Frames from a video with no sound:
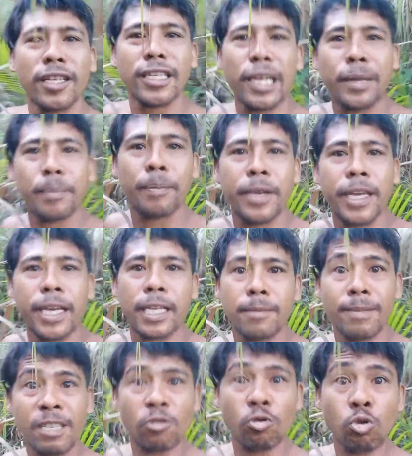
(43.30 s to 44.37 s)
ng jalebi guys
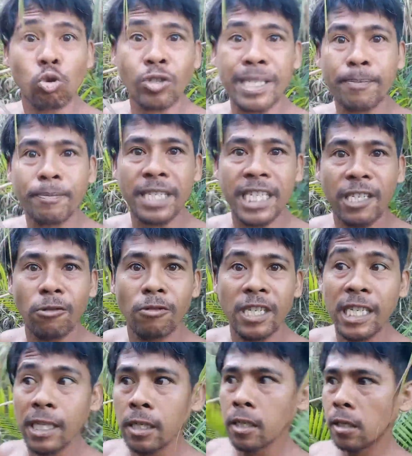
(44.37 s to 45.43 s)
mag usap tayo
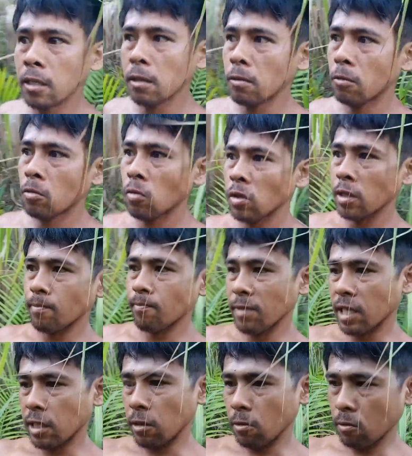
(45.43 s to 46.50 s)
usap
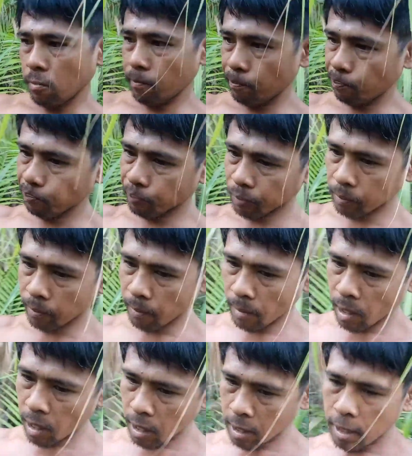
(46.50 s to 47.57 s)
tayo
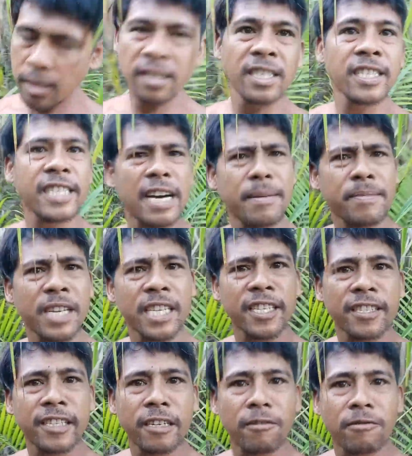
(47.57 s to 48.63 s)
dami
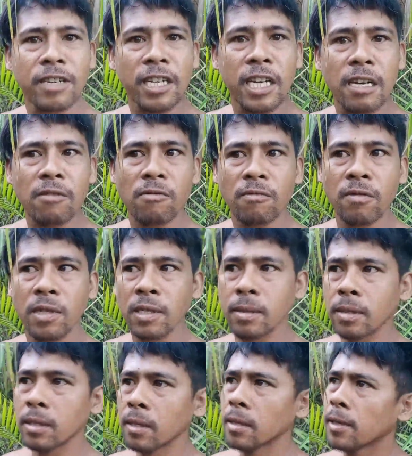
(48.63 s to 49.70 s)
kasing tanong nila kung
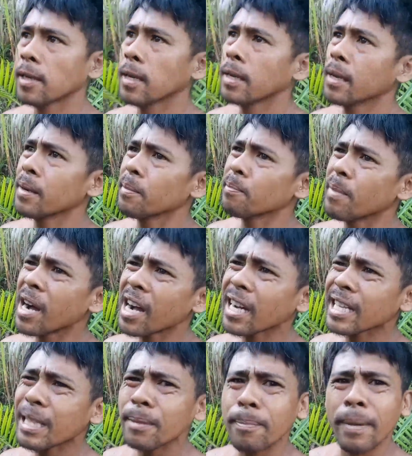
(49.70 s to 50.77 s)

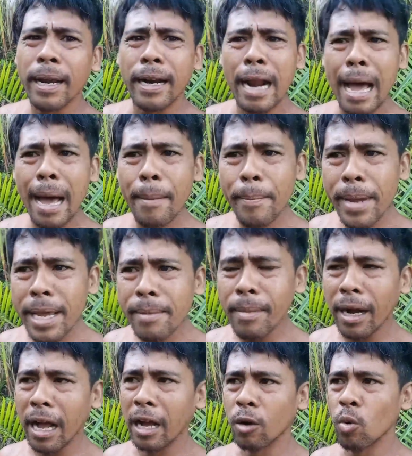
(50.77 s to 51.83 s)
bakit maraming
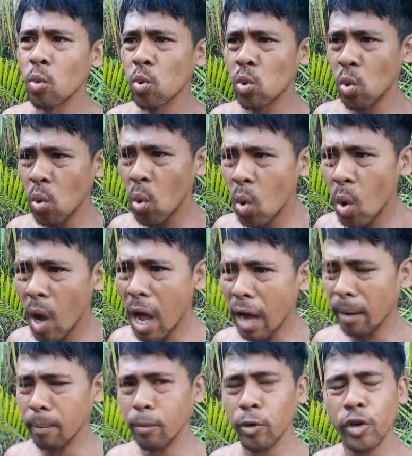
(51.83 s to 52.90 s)
mga guro
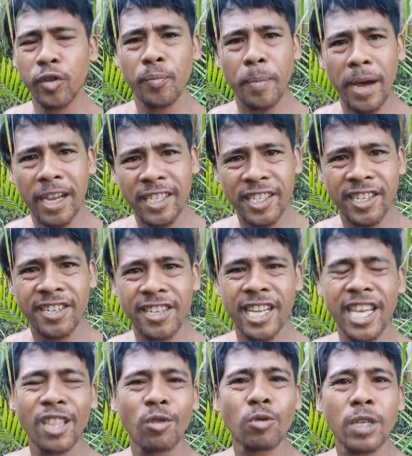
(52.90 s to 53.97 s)
ang bird passer
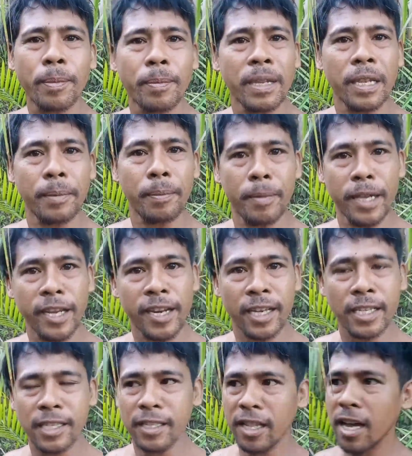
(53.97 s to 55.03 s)
dito sa
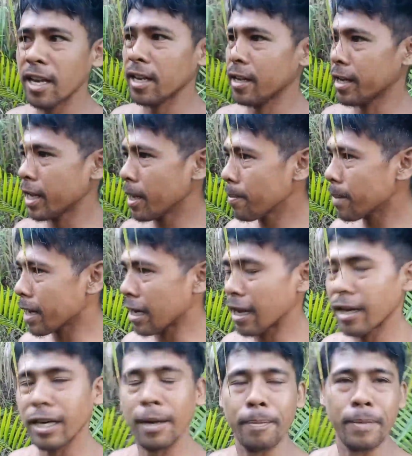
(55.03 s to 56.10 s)
Pilipinas na di man
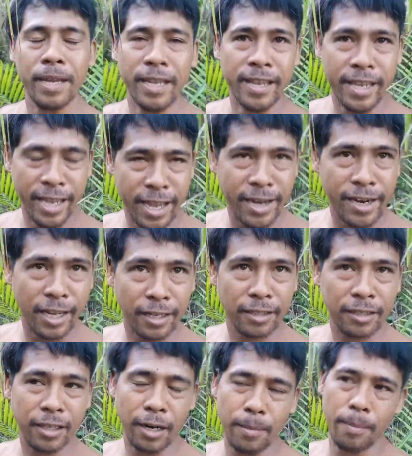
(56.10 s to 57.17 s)
lang nabigyan ng
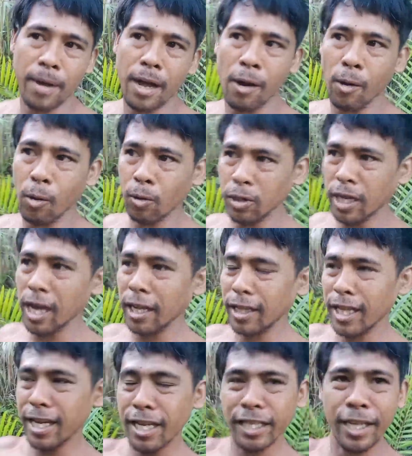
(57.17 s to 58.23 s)
trabaho sa
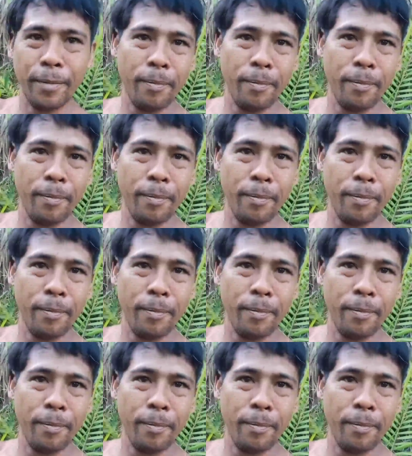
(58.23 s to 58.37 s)
ating